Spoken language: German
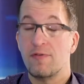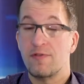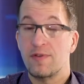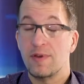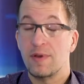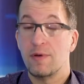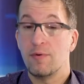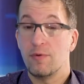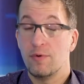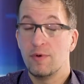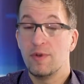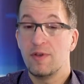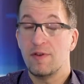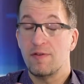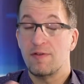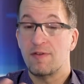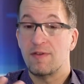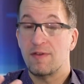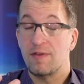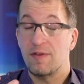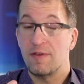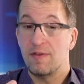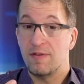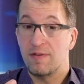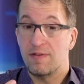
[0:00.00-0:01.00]
oft, und
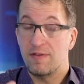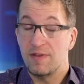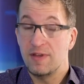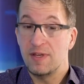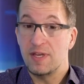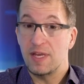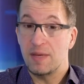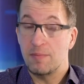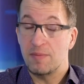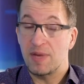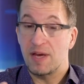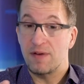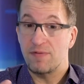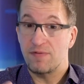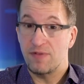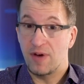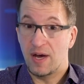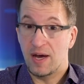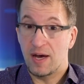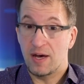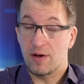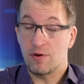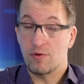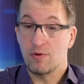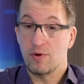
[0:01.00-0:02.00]
es, sind eben
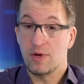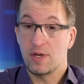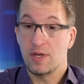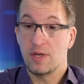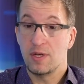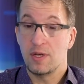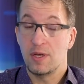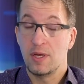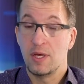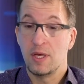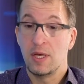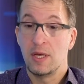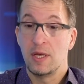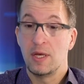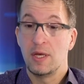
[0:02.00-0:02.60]
Erfahrungen,